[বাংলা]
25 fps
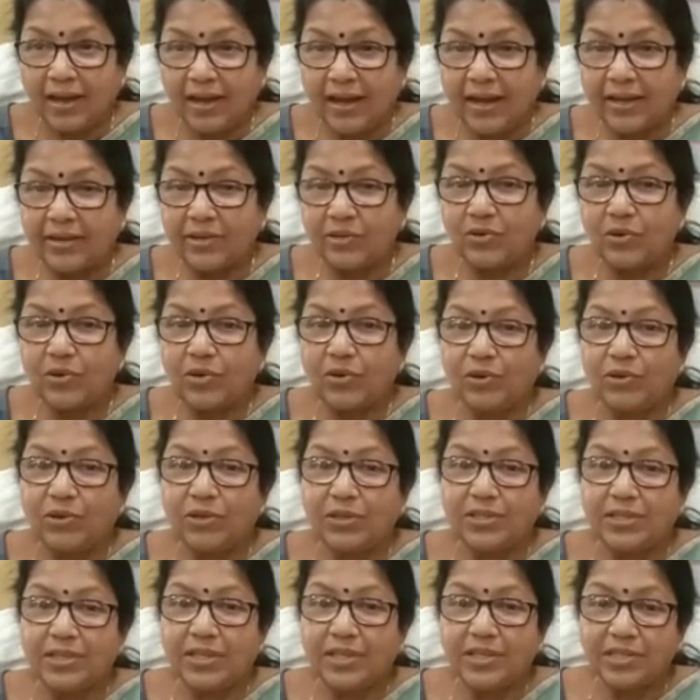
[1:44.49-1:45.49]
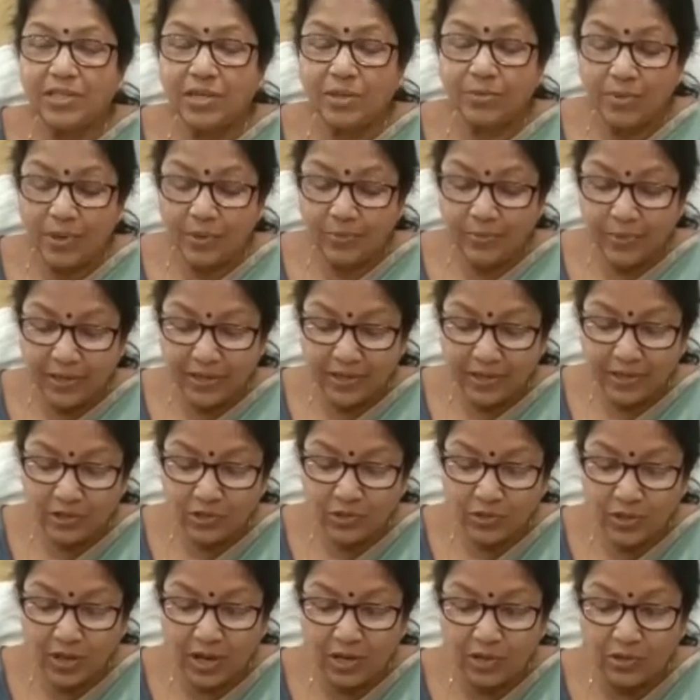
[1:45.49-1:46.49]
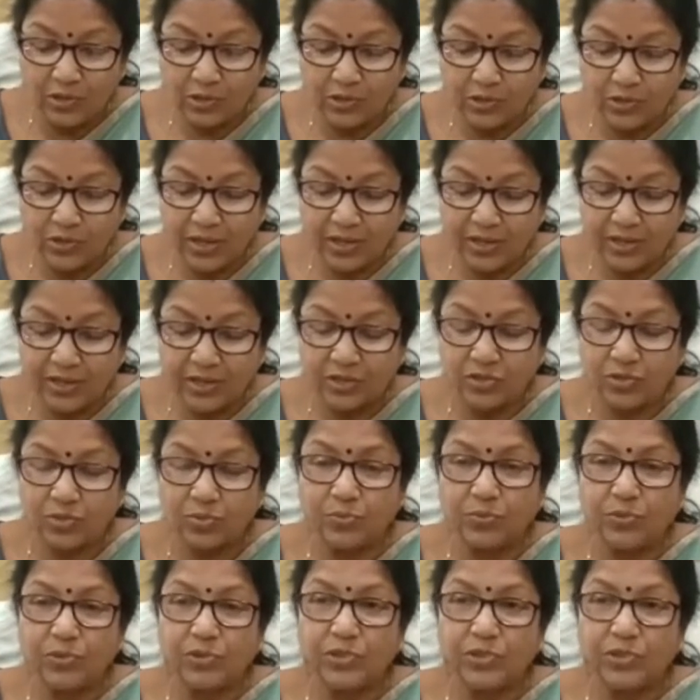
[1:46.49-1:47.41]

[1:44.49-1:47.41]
ল্যান্ডগুলো রয়েছে সে ব্যাপারে কিছু আলোচনা কিছু